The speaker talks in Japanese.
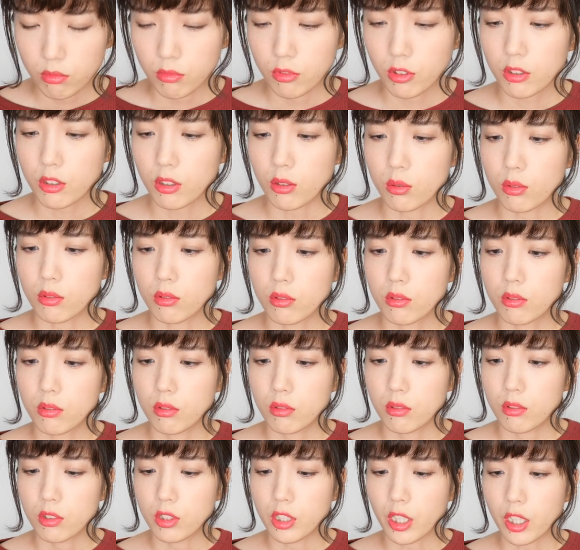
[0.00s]
なんだろ
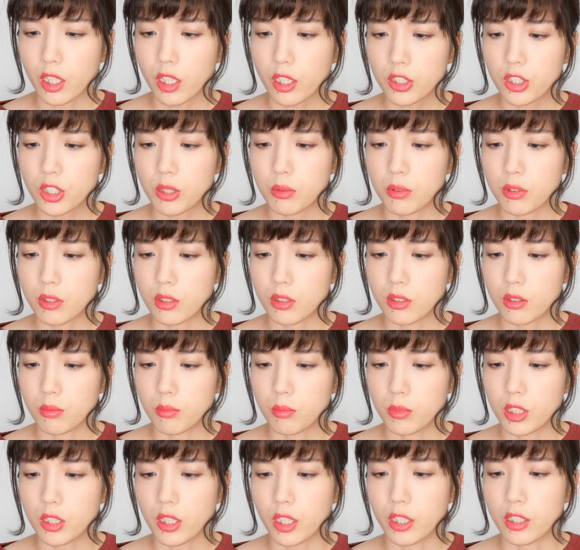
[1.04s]
う、駄菓子
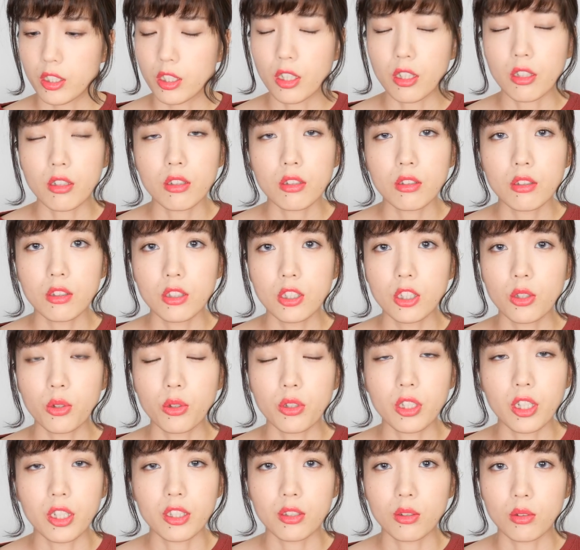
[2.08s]
みたいな匂
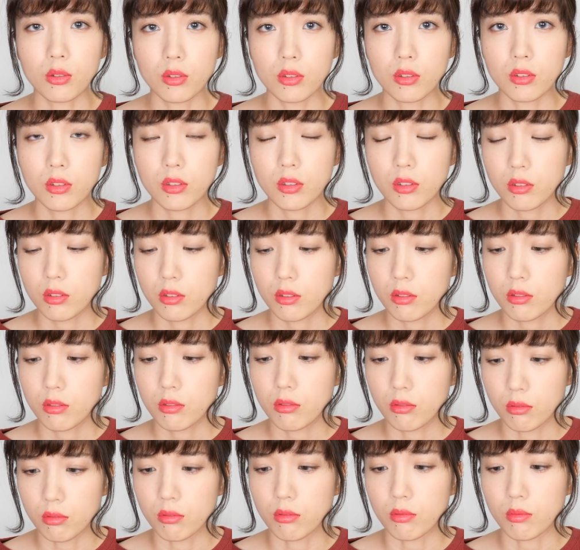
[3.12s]
いがする。
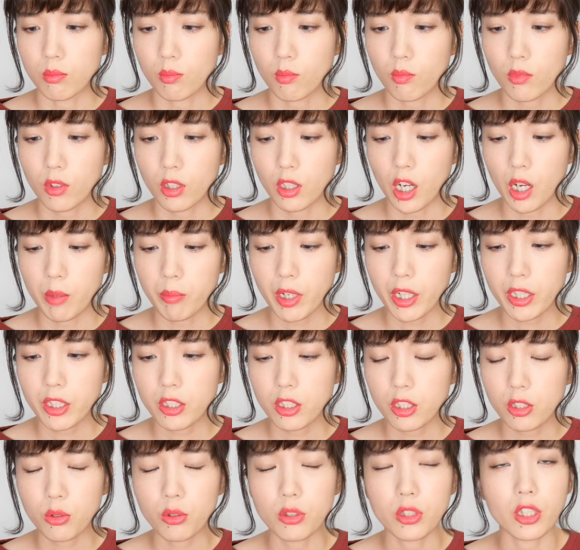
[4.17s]
甘い
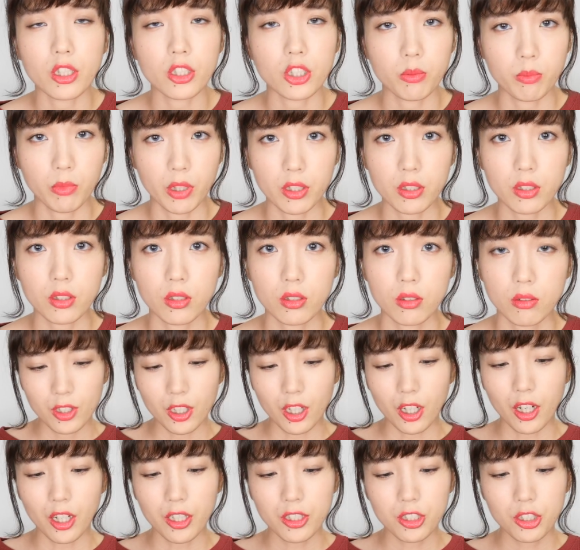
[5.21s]
匂いがします。
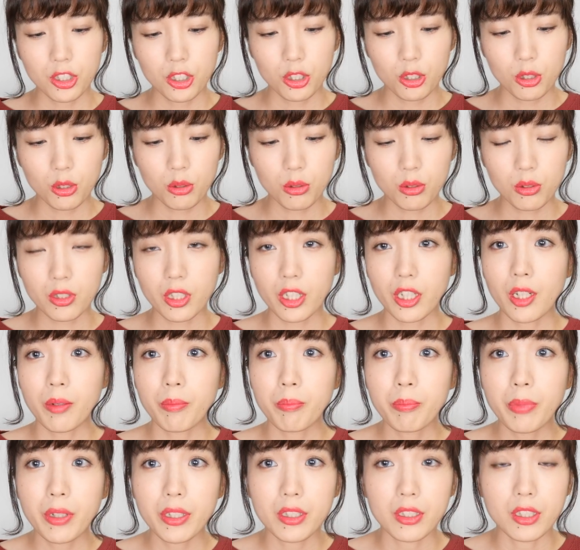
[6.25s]
発色が
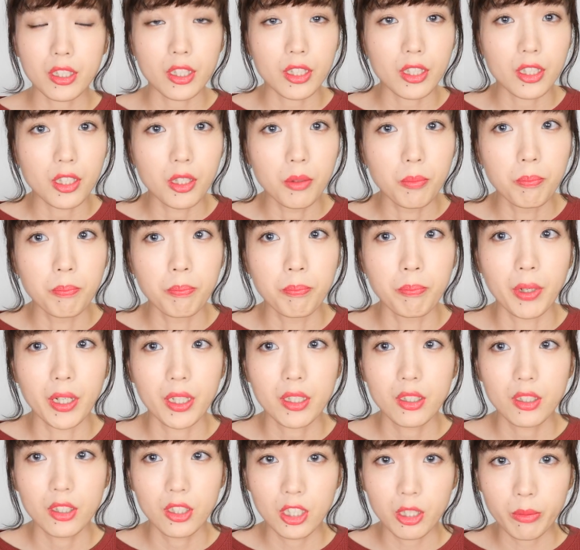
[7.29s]
やっぱりね、
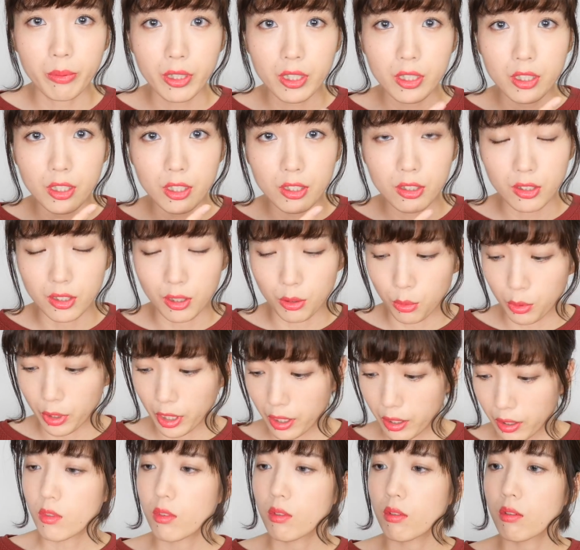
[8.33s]
バッキバキですね、こ
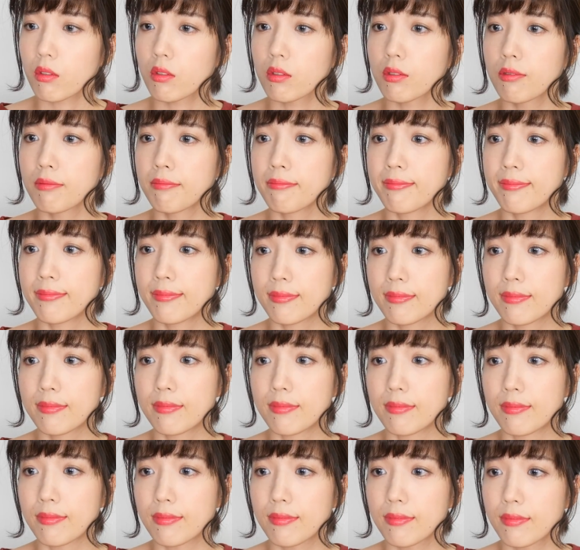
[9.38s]
れ。う
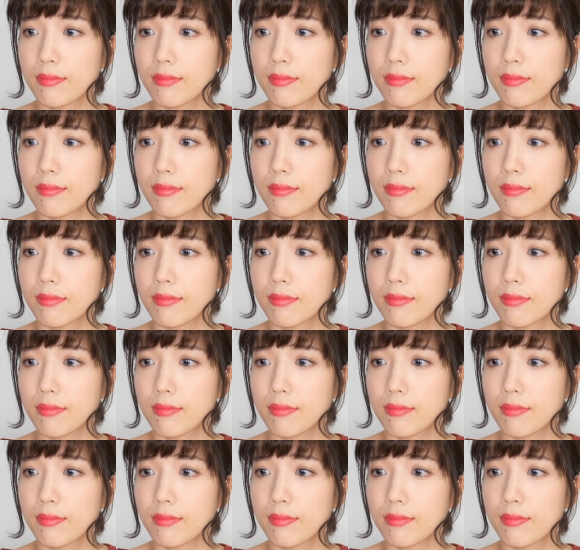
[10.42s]
ん。